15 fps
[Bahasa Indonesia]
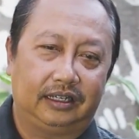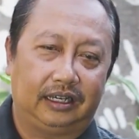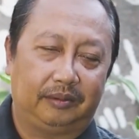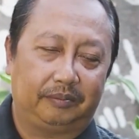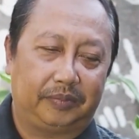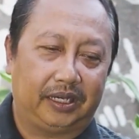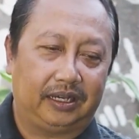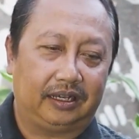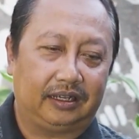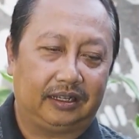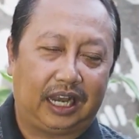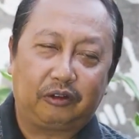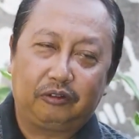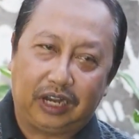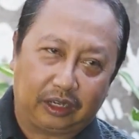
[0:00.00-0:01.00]

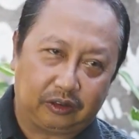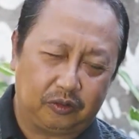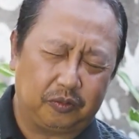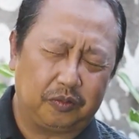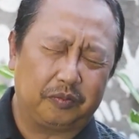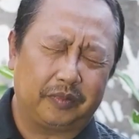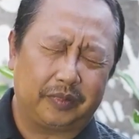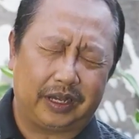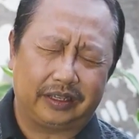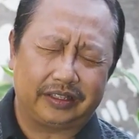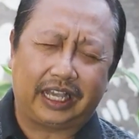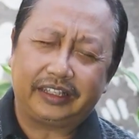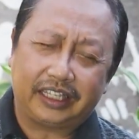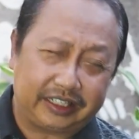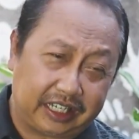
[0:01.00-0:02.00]
apa lagu-lagu eh,
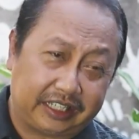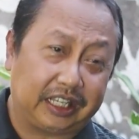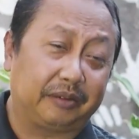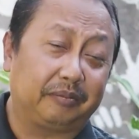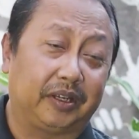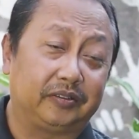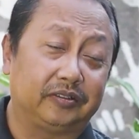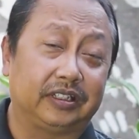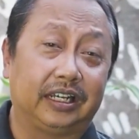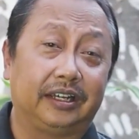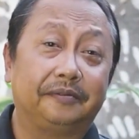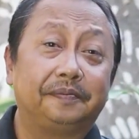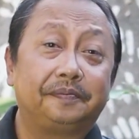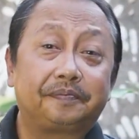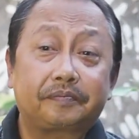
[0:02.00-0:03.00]
nyanyian-nyanyian Madura.
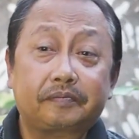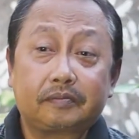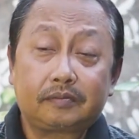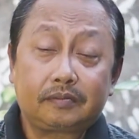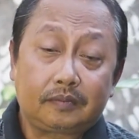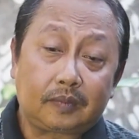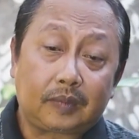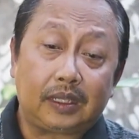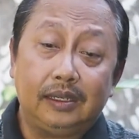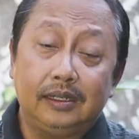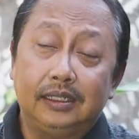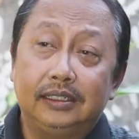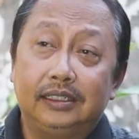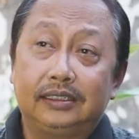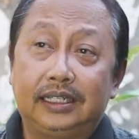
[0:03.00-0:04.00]

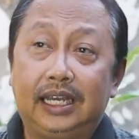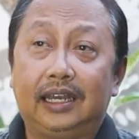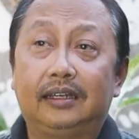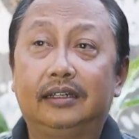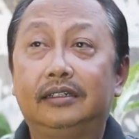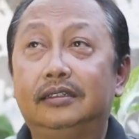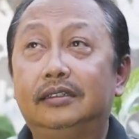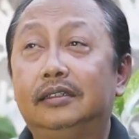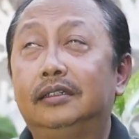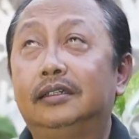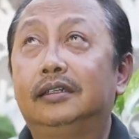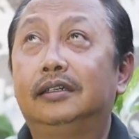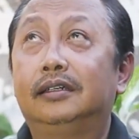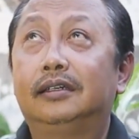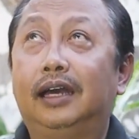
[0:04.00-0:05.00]
Nah,
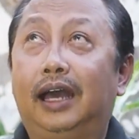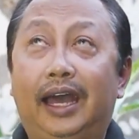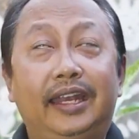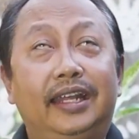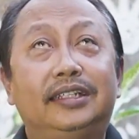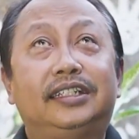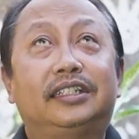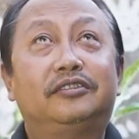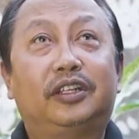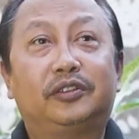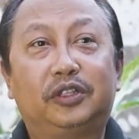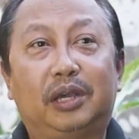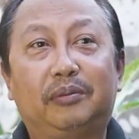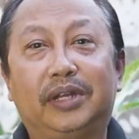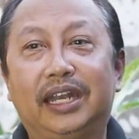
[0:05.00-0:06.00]
ada
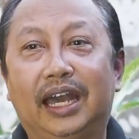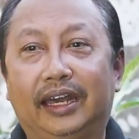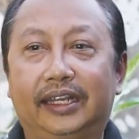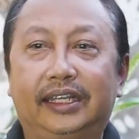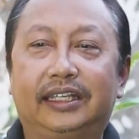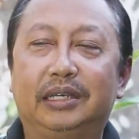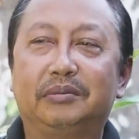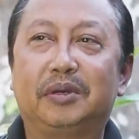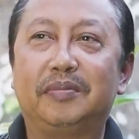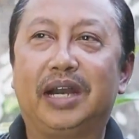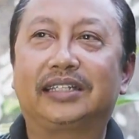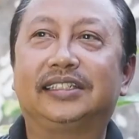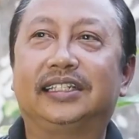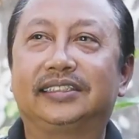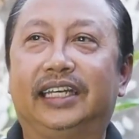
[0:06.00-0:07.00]
sesuatu yang menarik yang
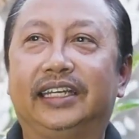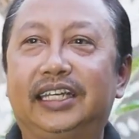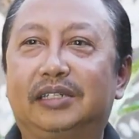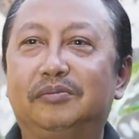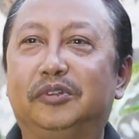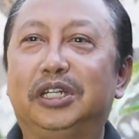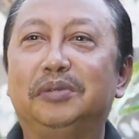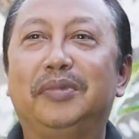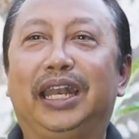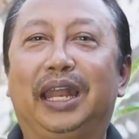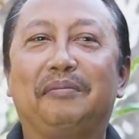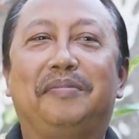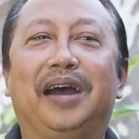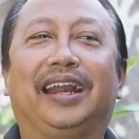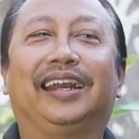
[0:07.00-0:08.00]
memaksa saya kemudian
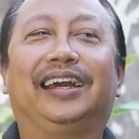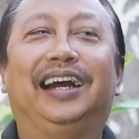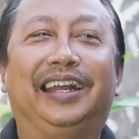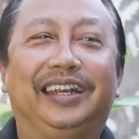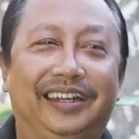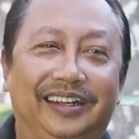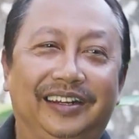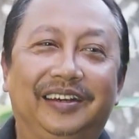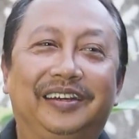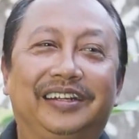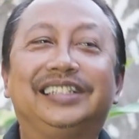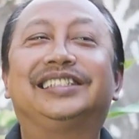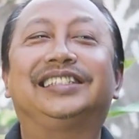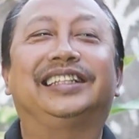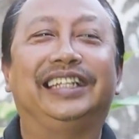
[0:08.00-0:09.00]
melebarkan
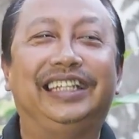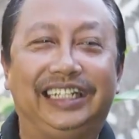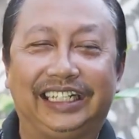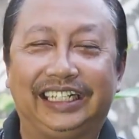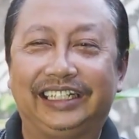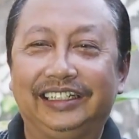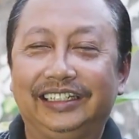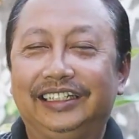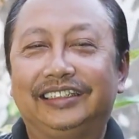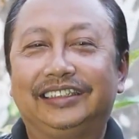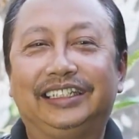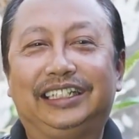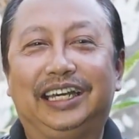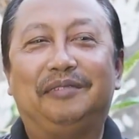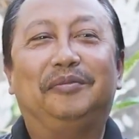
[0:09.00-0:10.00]
riset ini.
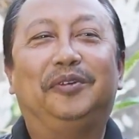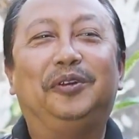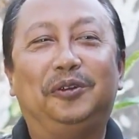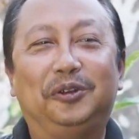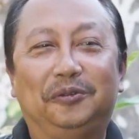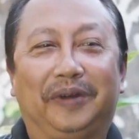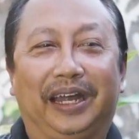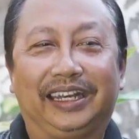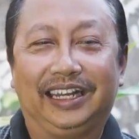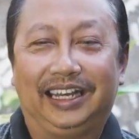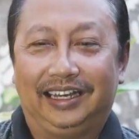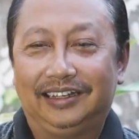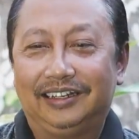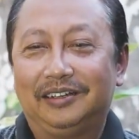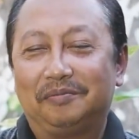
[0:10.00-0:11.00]
Tidak melulu
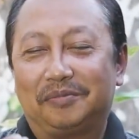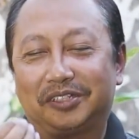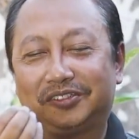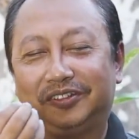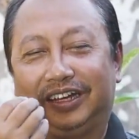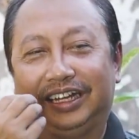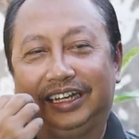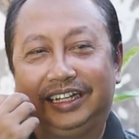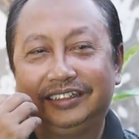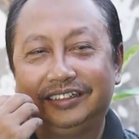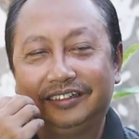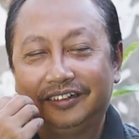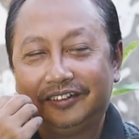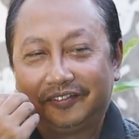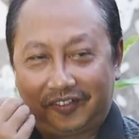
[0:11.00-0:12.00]
pada persoalan
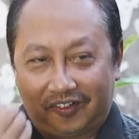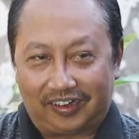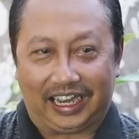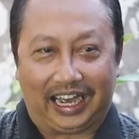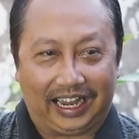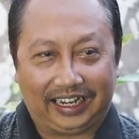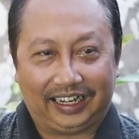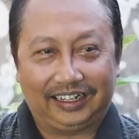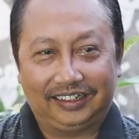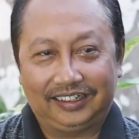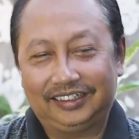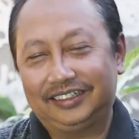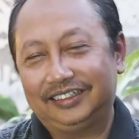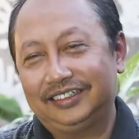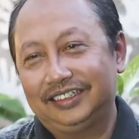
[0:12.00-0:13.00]
vokal.
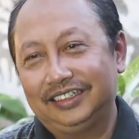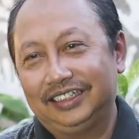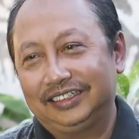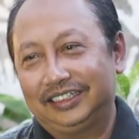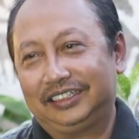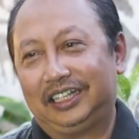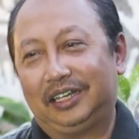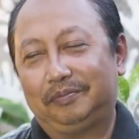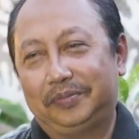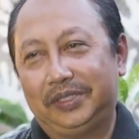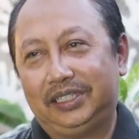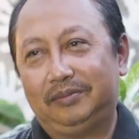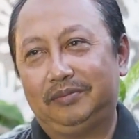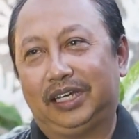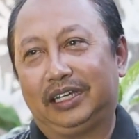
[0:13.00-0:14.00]

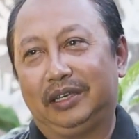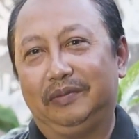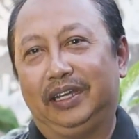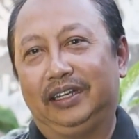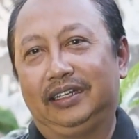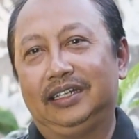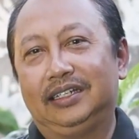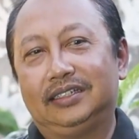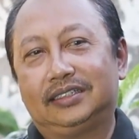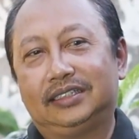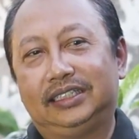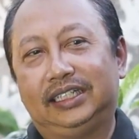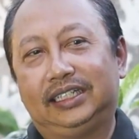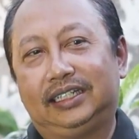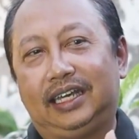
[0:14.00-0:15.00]
Tetapi bagaimana
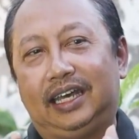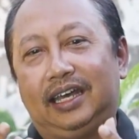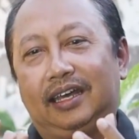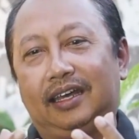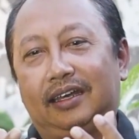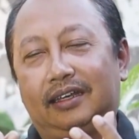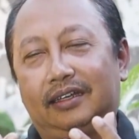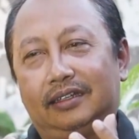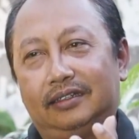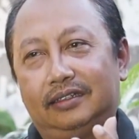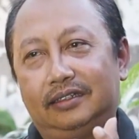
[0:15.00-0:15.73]
ketika